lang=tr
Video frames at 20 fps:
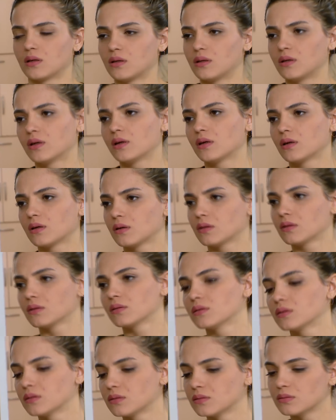anne.
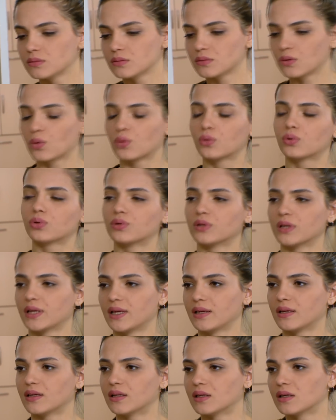Okulla
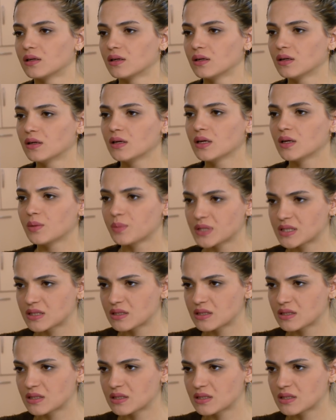ilgili. Bir